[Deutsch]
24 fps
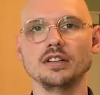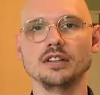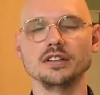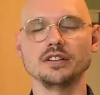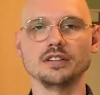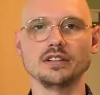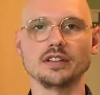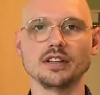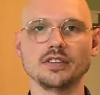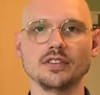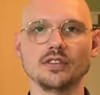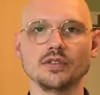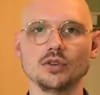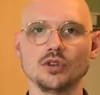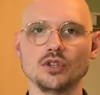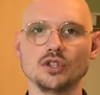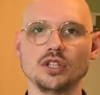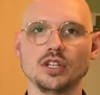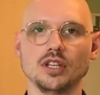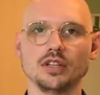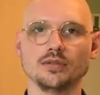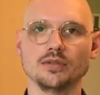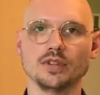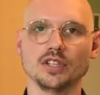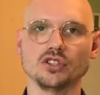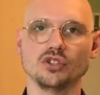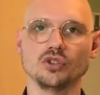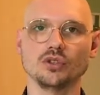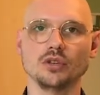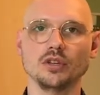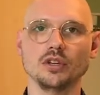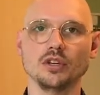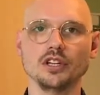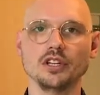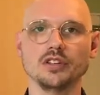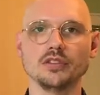in ganz Deutschland
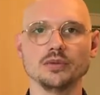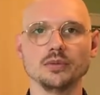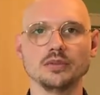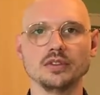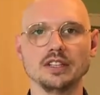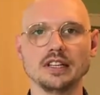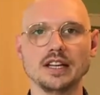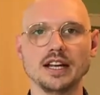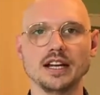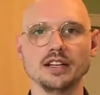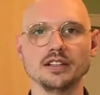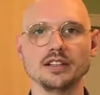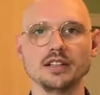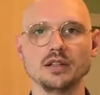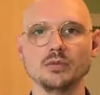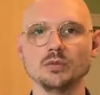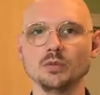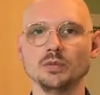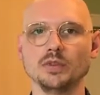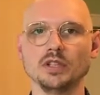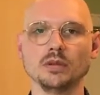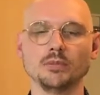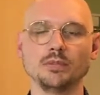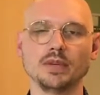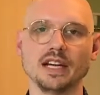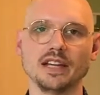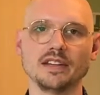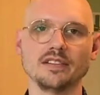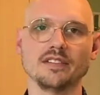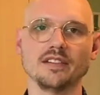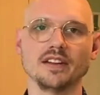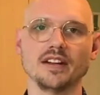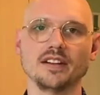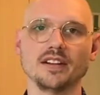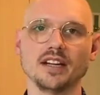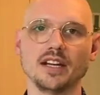verstreut und die Lage der Immobilie
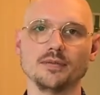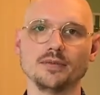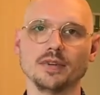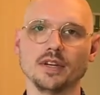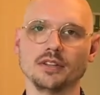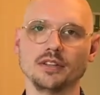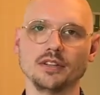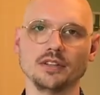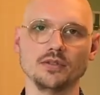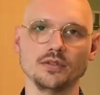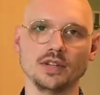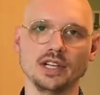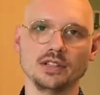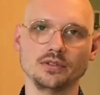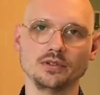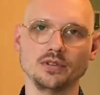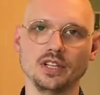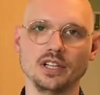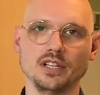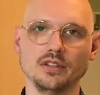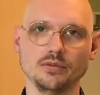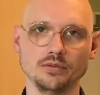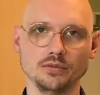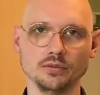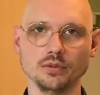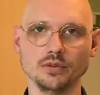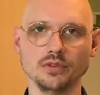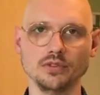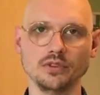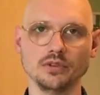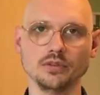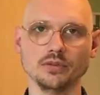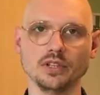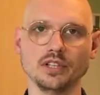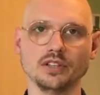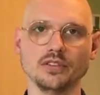passt halt einfach nicht zur aktuellen
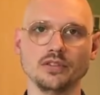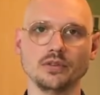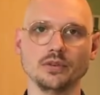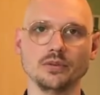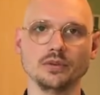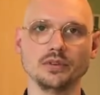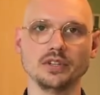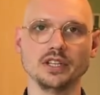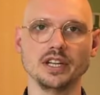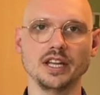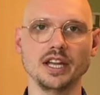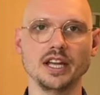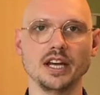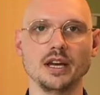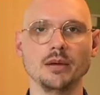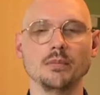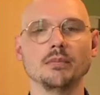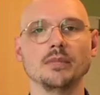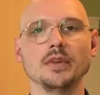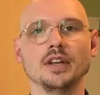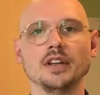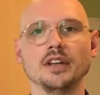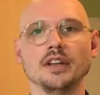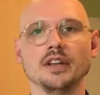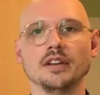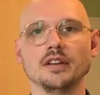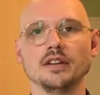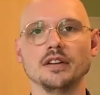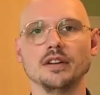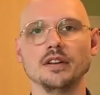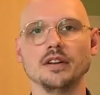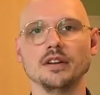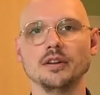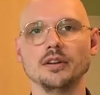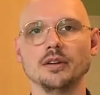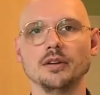Wohnsituation der Erben.
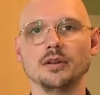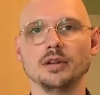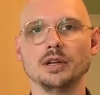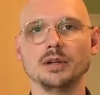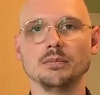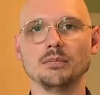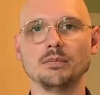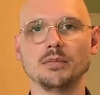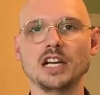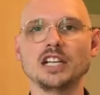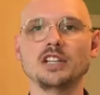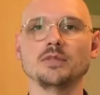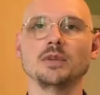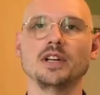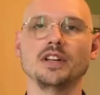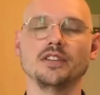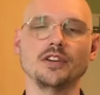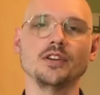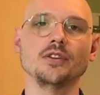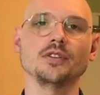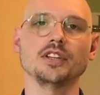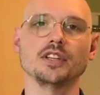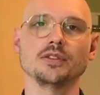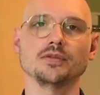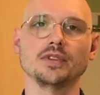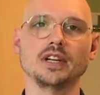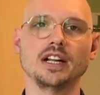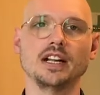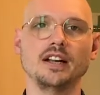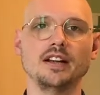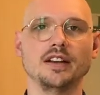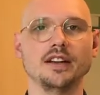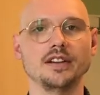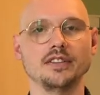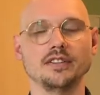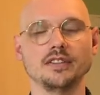Ähm, manchmal ist auch der
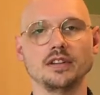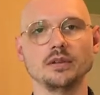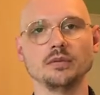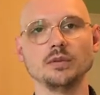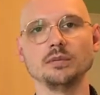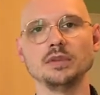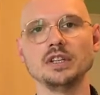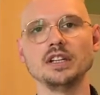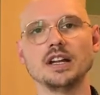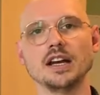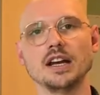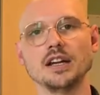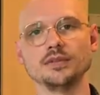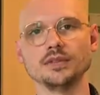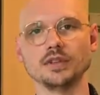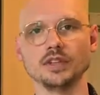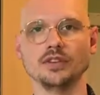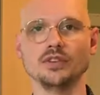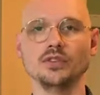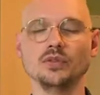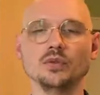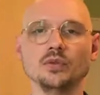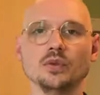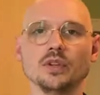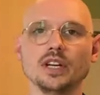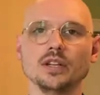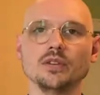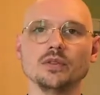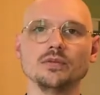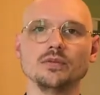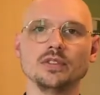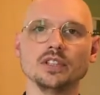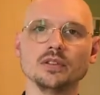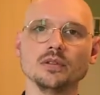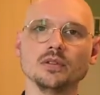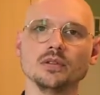Fall, dass die Immobilie einfach zu
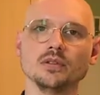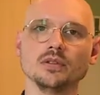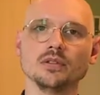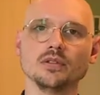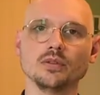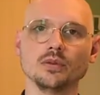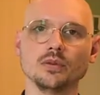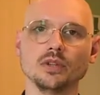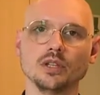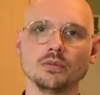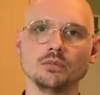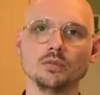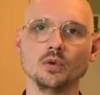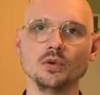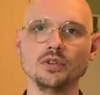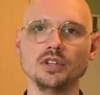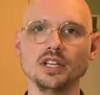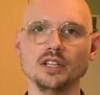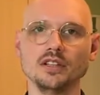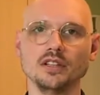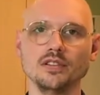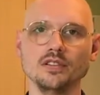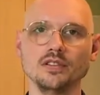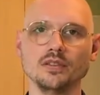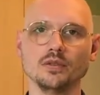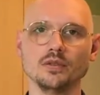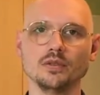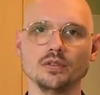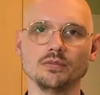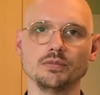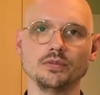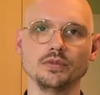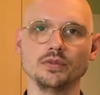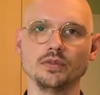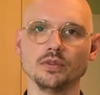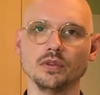renovierungs- oder
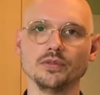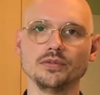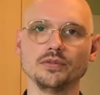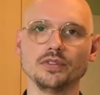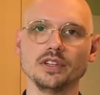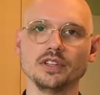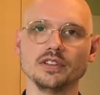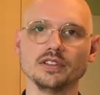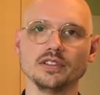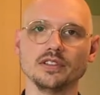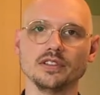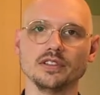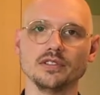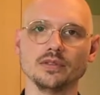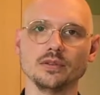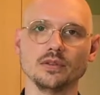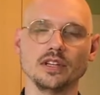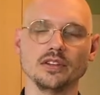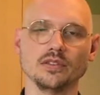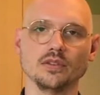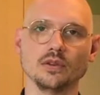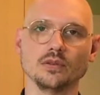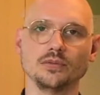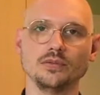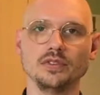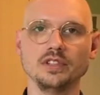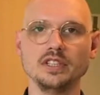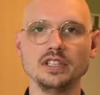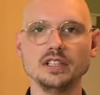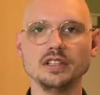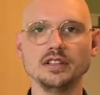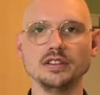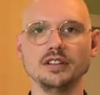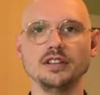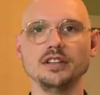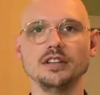modernisierungsbedürftig ist, sodass noch
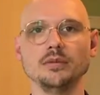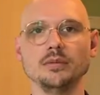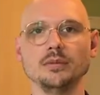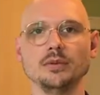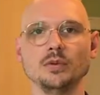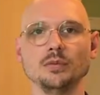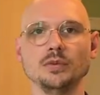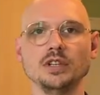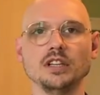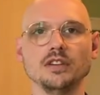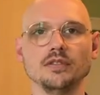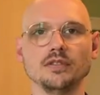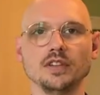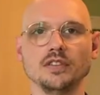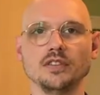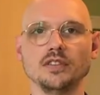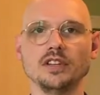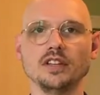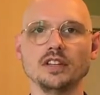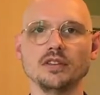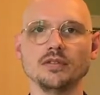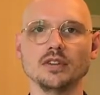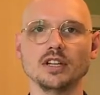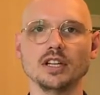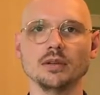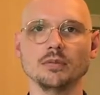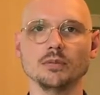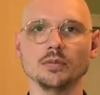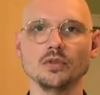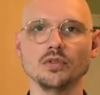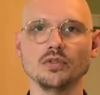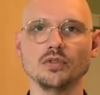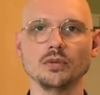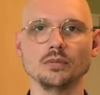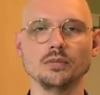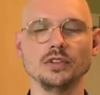viel in die Immobilie investiert werden
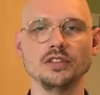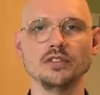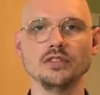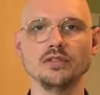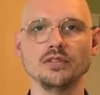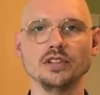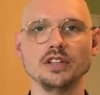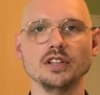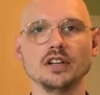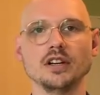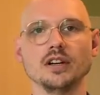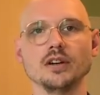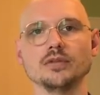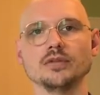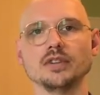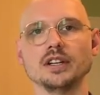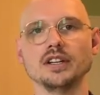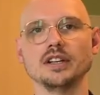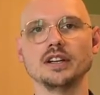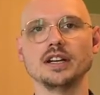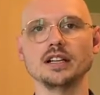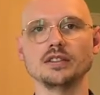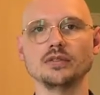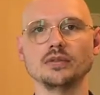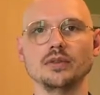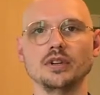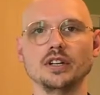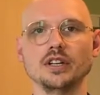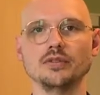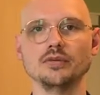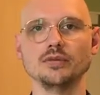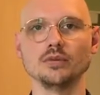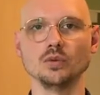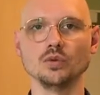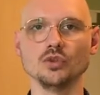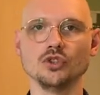müsste, um diese wieder auf einen
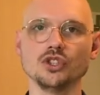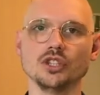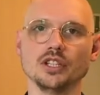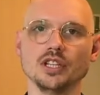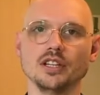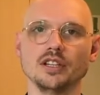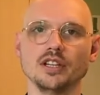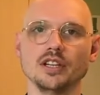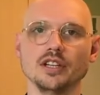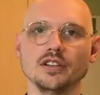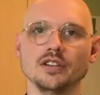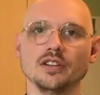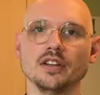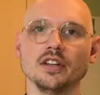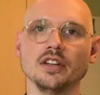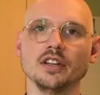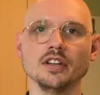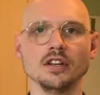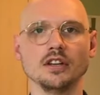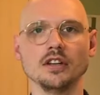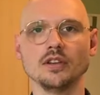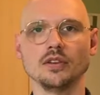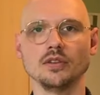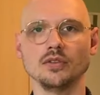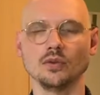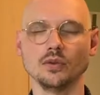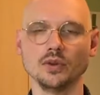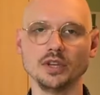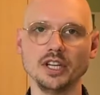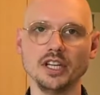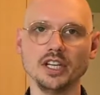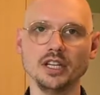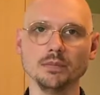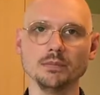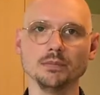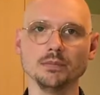aktuellen Wohnstandard zu
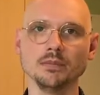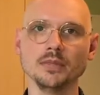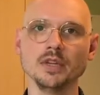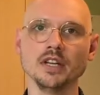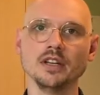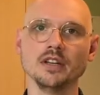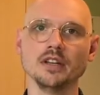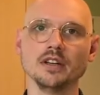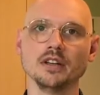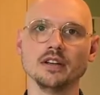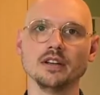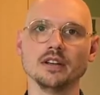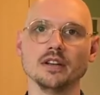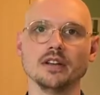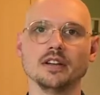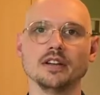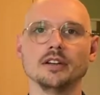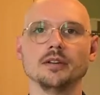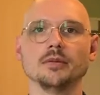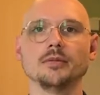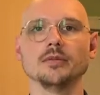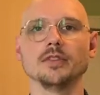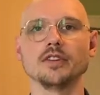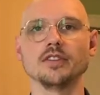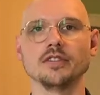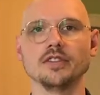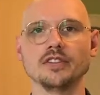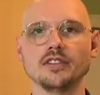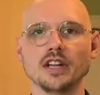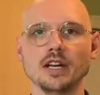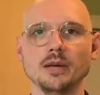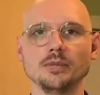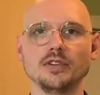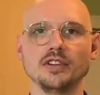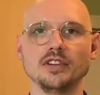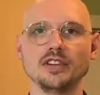heben, ähm,
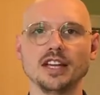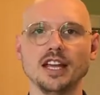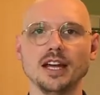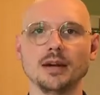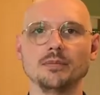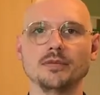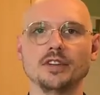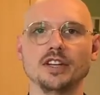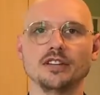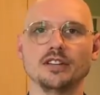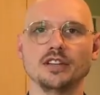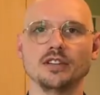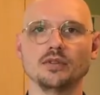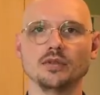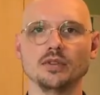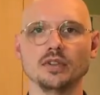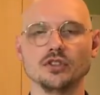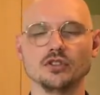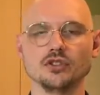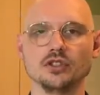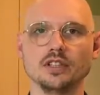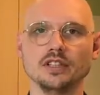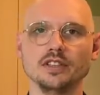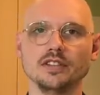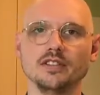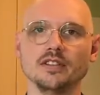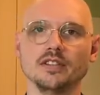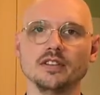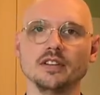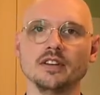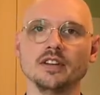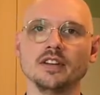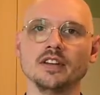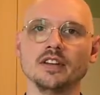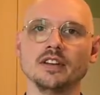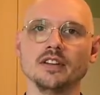weshalb sich Erben dann dazu entschließen,
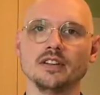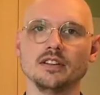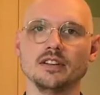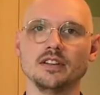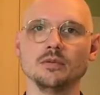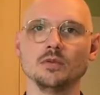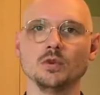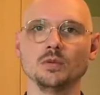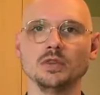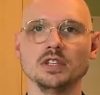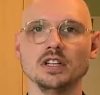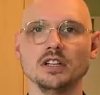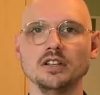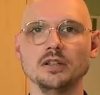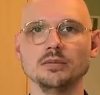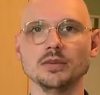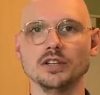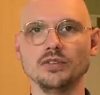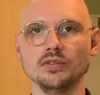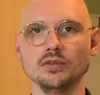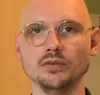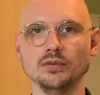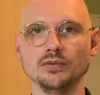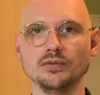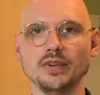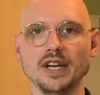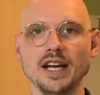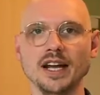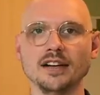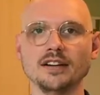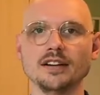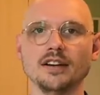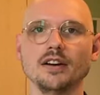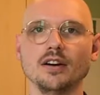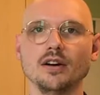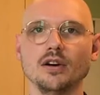die Immobilie lieber zu
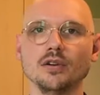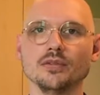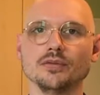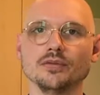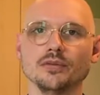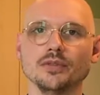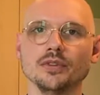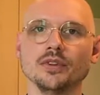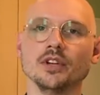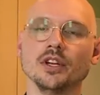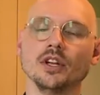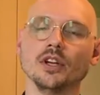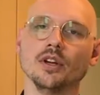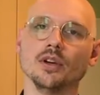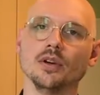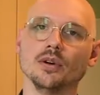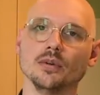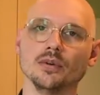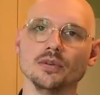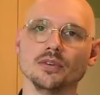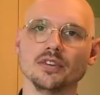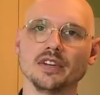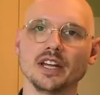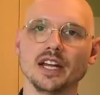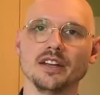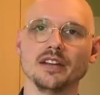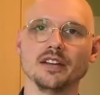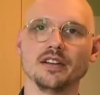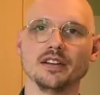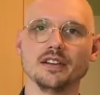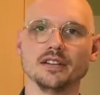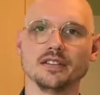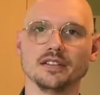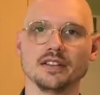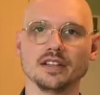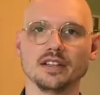verkaufen und dann
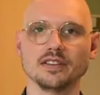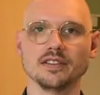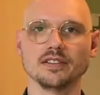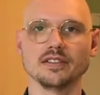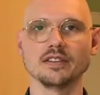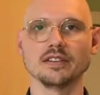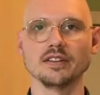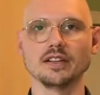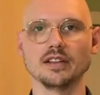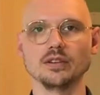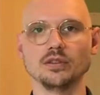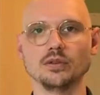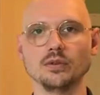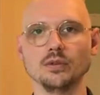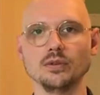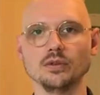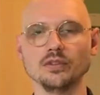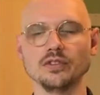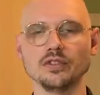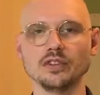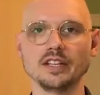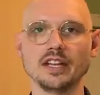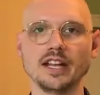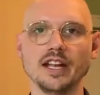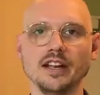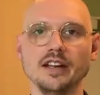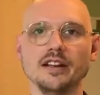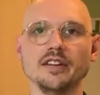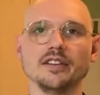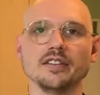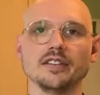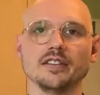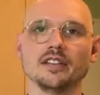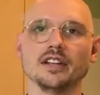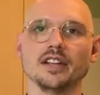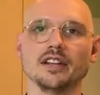das erlöste
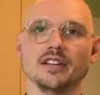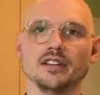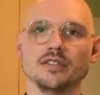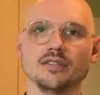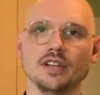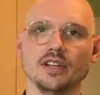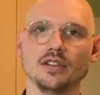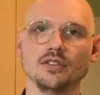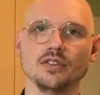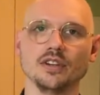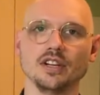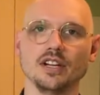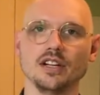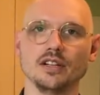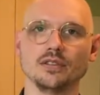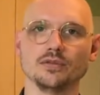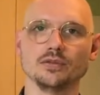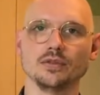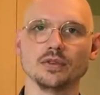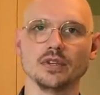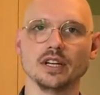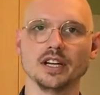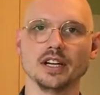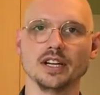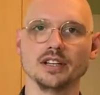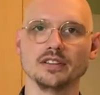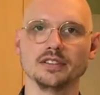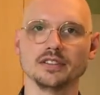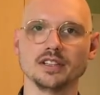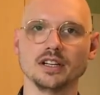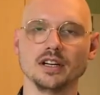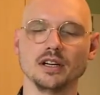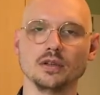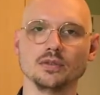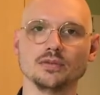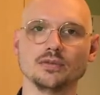Geld dann eventuell für einen
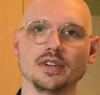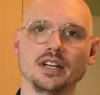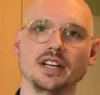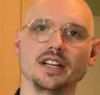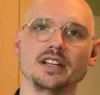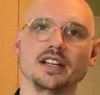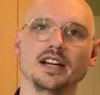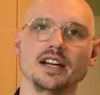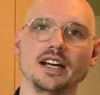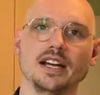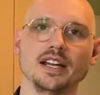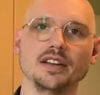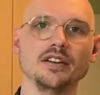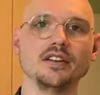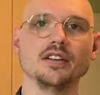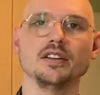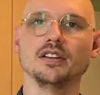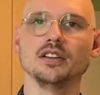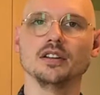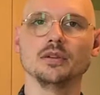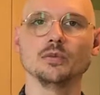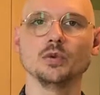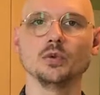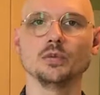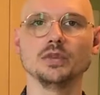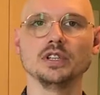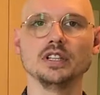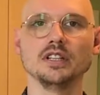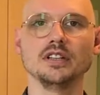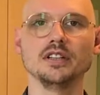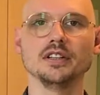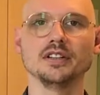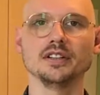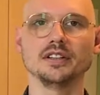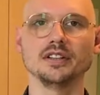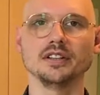Kauf einer anderen
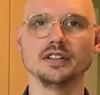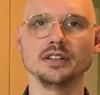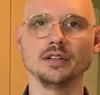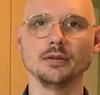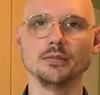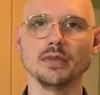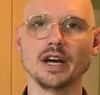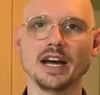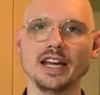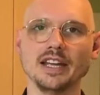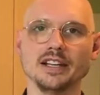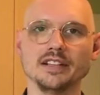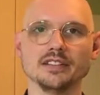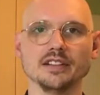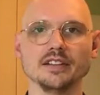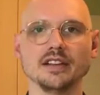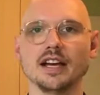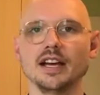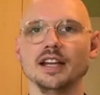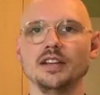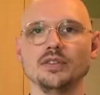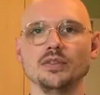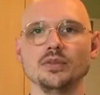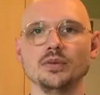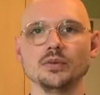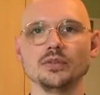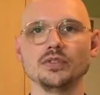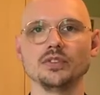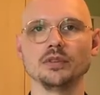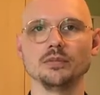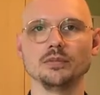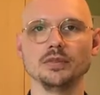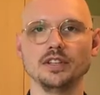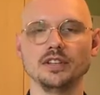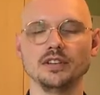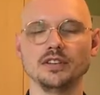Immobilie im eigenen
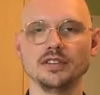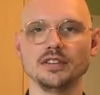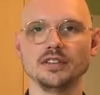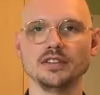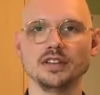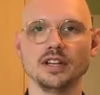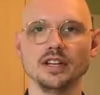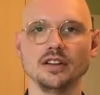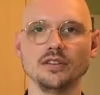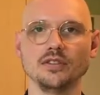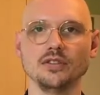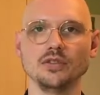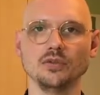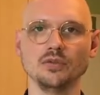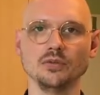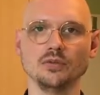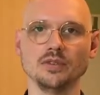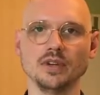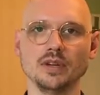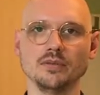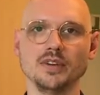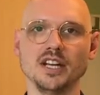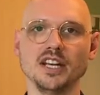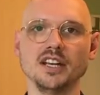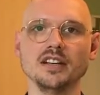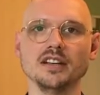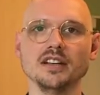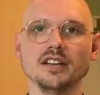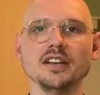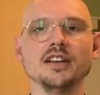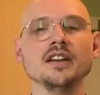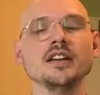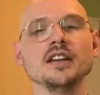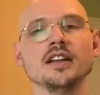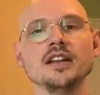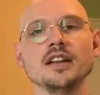Einzugsgebiet dann zu
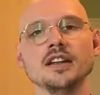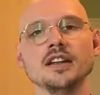verwenden.